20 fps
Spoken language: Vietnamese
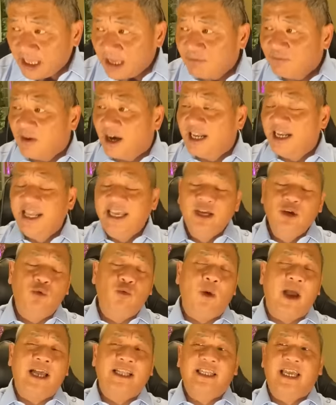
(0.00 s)
Và liên
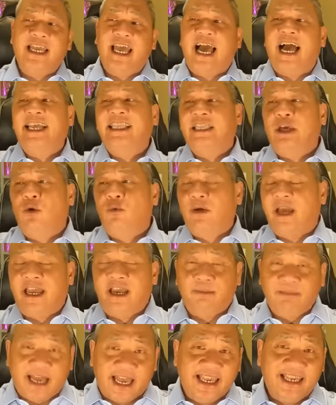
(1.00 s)
quan tới Á Châu ngày
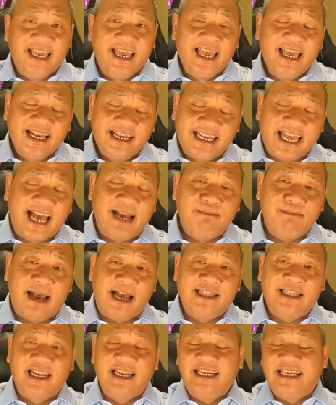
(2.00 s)
hôm nay, các
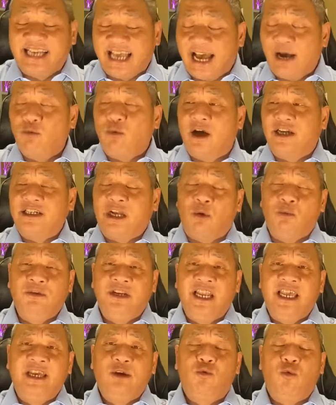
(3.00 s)
bản tin khá quan trọng
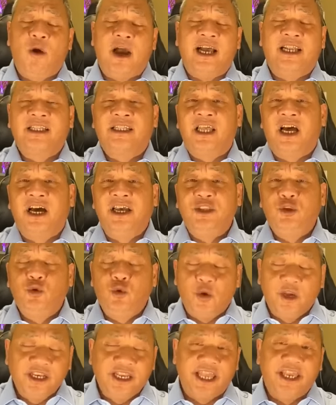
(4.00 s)
liên quan tới
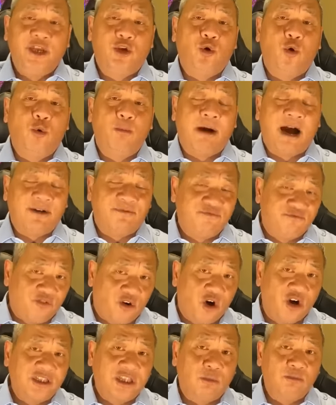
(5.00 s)
chuyến đi của bà
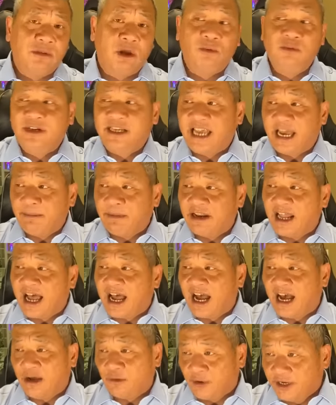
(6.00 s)
Phó Tổng thống Kamala
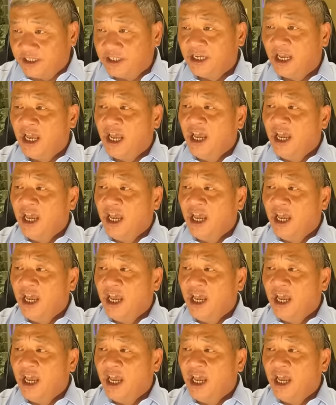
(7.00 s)
Harris.